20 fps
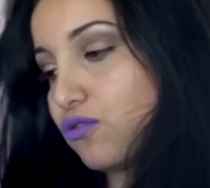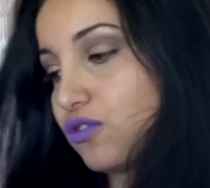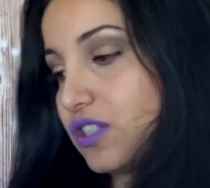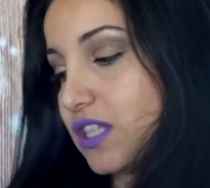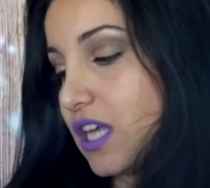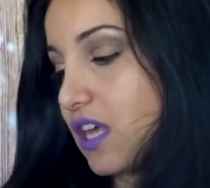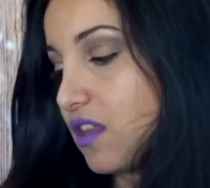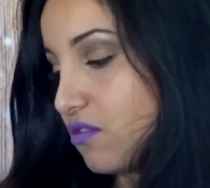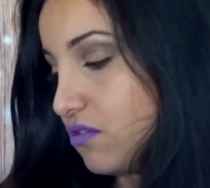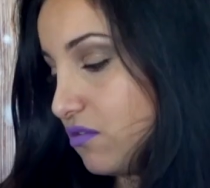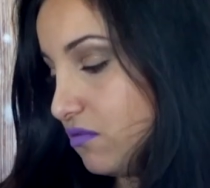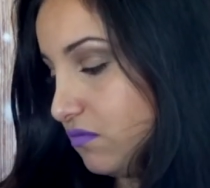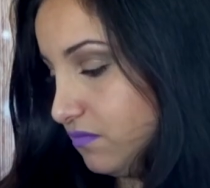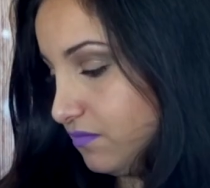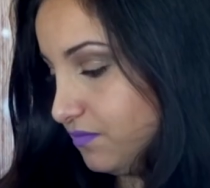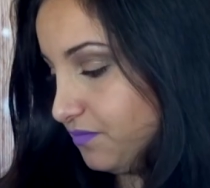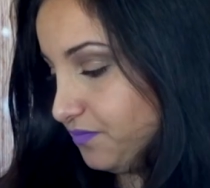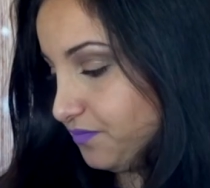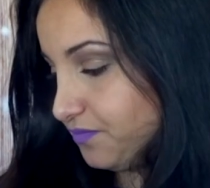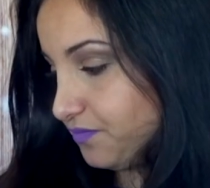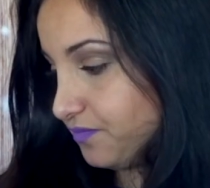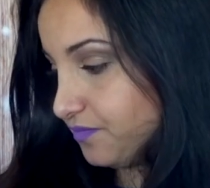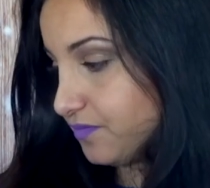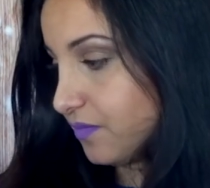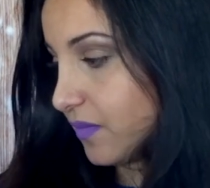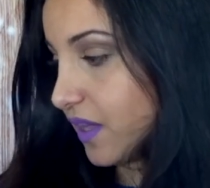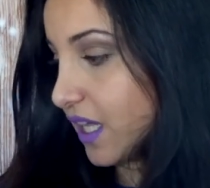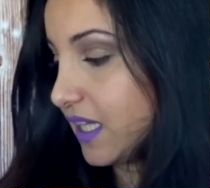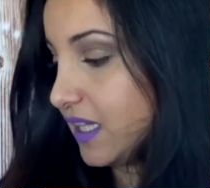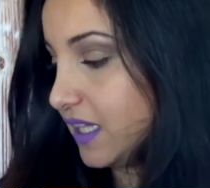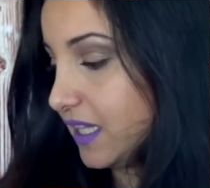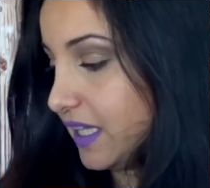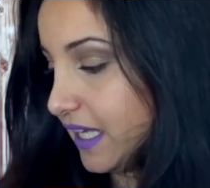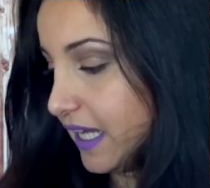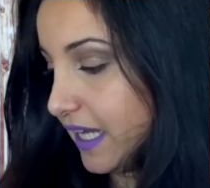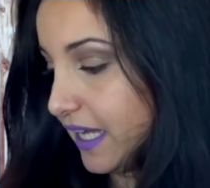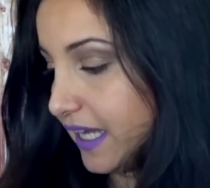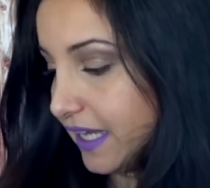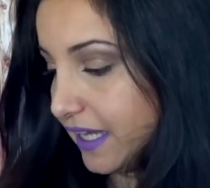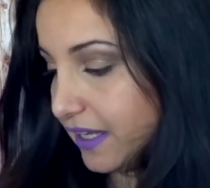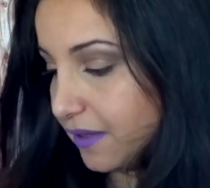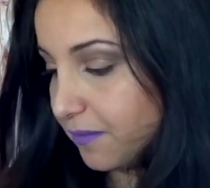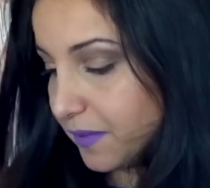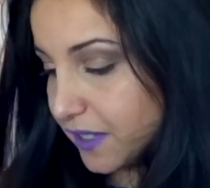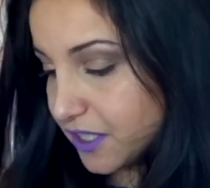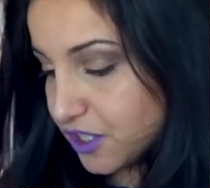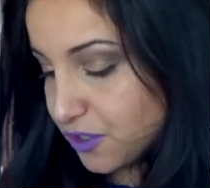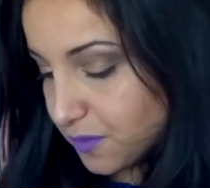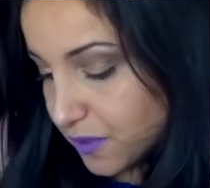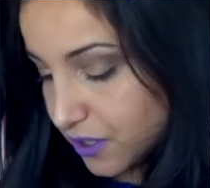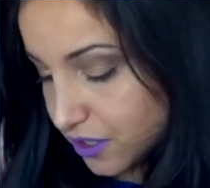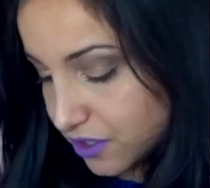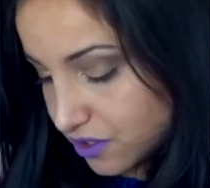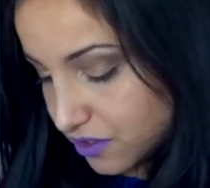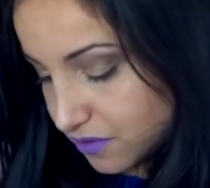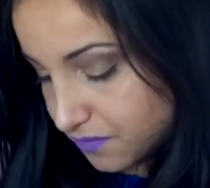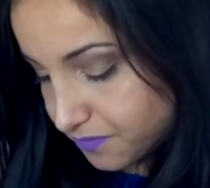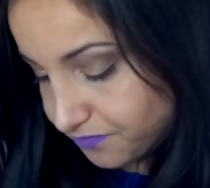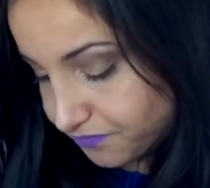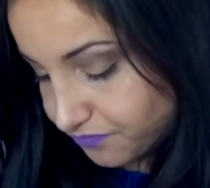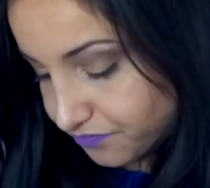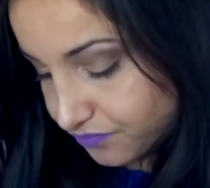gustado de Birchbox,